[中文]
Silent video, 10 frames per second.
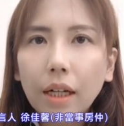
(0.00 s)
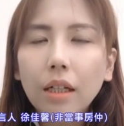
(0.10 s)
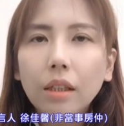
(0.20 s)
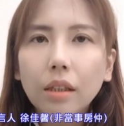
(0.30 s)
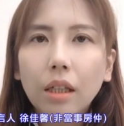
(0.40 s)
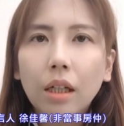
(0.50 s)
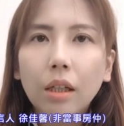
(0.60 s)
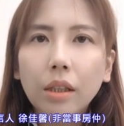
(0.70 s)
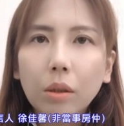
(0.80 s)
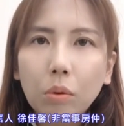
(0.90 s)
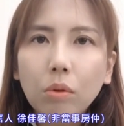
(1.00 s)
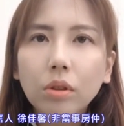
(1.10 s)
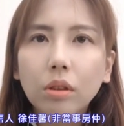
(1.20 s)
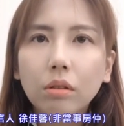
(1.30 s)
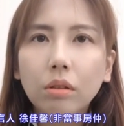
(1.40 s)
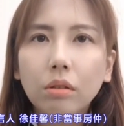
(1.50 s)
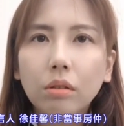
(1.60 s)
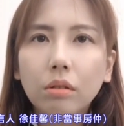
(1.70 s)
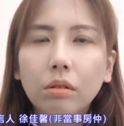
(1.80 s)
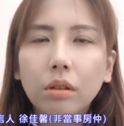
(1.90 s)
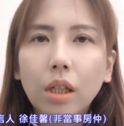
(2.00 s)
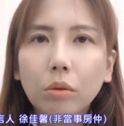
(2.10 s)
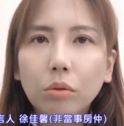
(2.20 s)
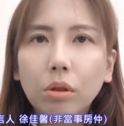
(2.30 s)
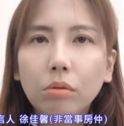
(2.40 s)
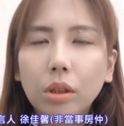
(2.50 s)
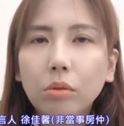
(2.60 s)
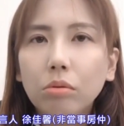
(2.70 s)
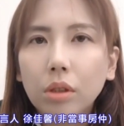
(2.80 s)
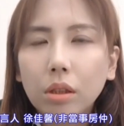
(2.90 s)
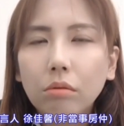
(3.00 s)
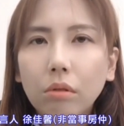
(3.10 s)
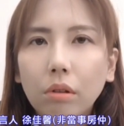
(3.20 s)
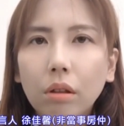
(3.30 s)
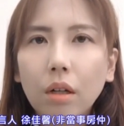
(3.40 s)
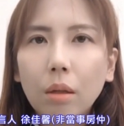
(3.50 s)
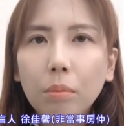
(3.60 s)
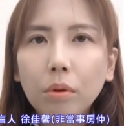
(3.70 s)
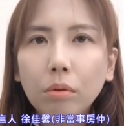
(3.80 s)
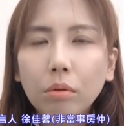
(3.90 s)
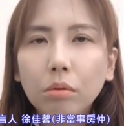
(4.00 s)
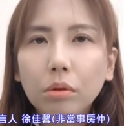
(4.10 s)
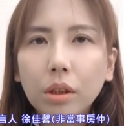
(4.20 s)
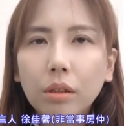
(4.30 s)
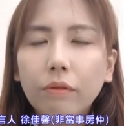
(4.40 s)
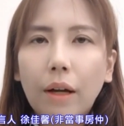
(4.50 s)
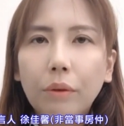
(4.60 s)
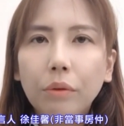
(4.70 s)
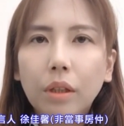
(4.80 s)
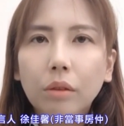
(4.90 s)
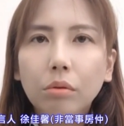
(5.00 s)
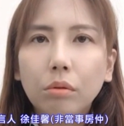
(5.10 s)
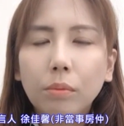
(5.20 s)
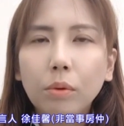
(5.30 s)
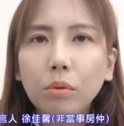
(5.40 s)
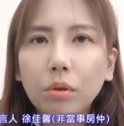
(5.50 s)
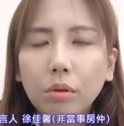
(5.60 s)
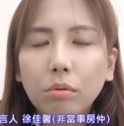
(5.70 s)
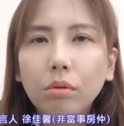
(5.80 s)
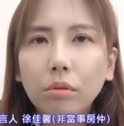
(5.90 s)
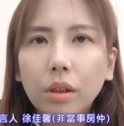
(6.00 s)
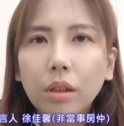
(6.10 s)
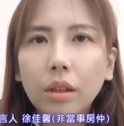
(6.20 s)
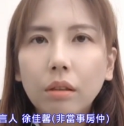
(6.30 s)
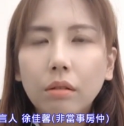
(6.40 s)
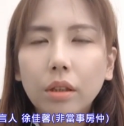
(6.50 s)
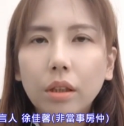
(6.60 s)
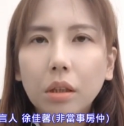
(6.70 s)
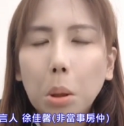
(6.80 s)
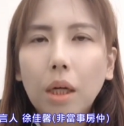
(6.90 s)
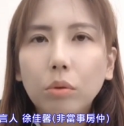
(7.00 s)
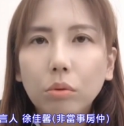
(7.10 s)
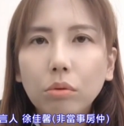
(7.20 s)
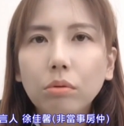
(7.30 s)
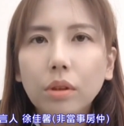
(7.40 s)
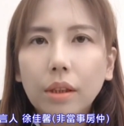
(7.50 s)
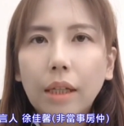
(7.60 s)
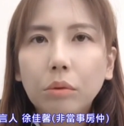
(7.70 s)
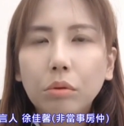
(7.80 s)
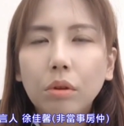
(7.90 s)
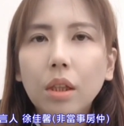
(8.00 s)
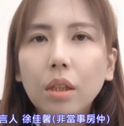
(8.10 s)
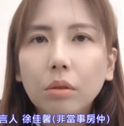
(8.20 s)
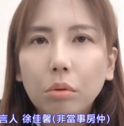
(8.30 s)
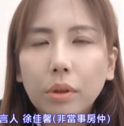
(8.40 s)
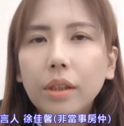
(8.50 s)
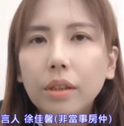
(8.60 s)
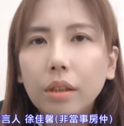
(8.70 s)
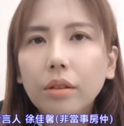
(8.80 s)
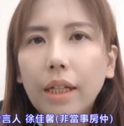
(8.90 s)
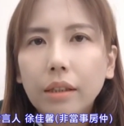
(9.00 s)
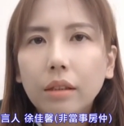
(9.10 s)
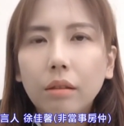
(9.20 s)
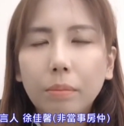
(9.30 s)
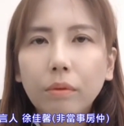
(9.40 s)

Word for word: 啦，那亦或者呢是要求解除契约。不过如果说进了法院来说，我们过去的诉讼经验而言的话，多数是采取所谓减少加金的